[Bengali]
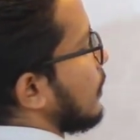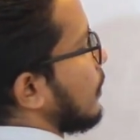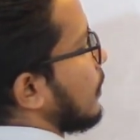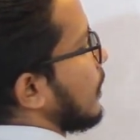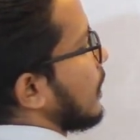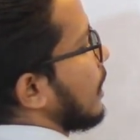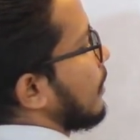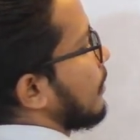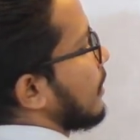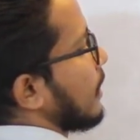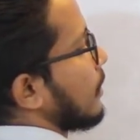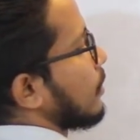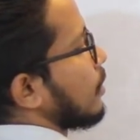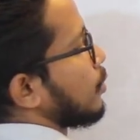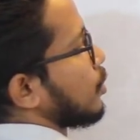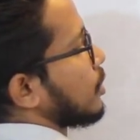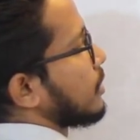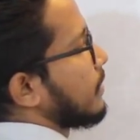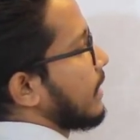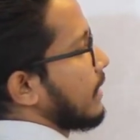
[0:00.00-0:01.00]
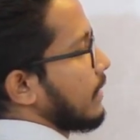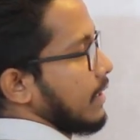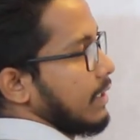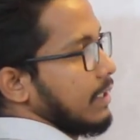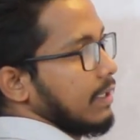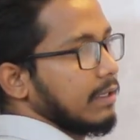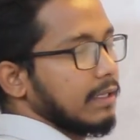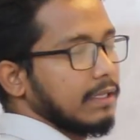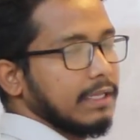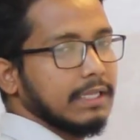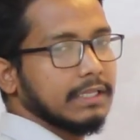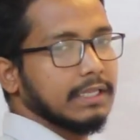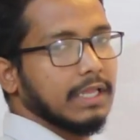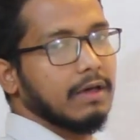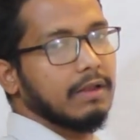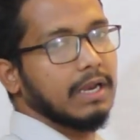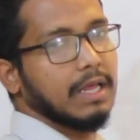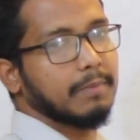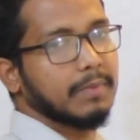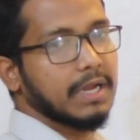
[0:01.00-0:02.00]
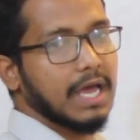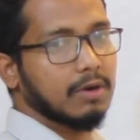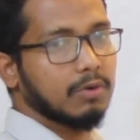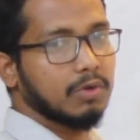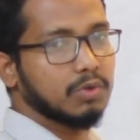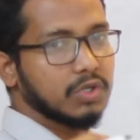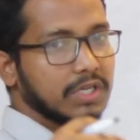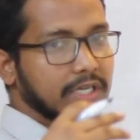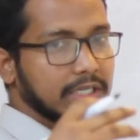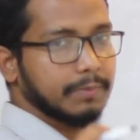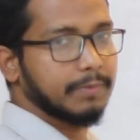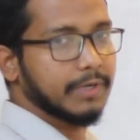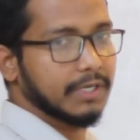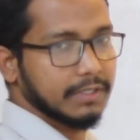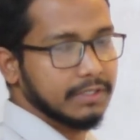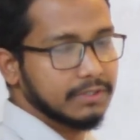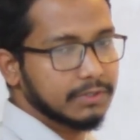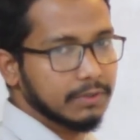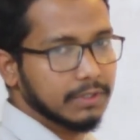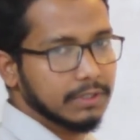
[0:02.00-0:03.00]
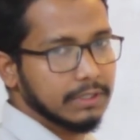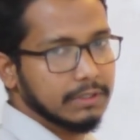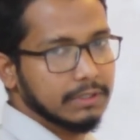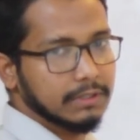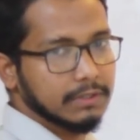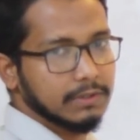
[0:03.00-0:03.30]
অনেকে আবার এখনও বুঝতে পারে নাই তাহলে আমরা আরও দুই একটা প্র্যাকটিস করি